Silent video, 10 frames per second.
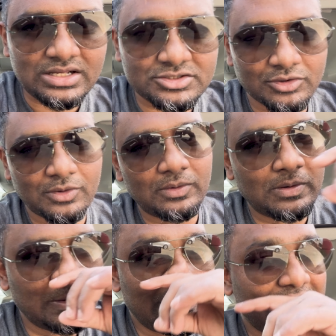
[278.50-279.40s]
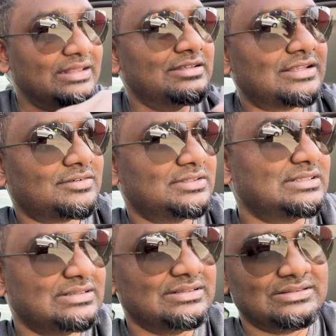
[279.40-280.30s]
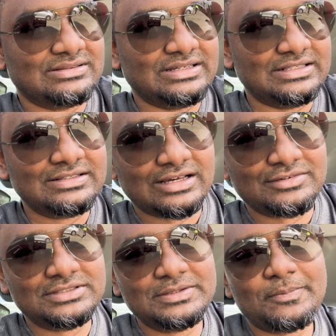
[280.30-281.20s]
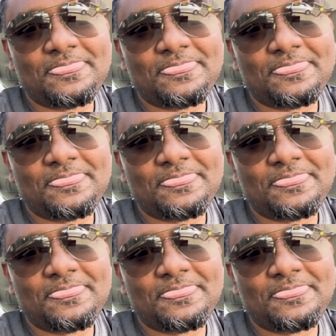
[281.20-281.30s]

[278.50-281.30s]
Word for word: ஸோ இதுதான் வந்து இதுதான் வந்து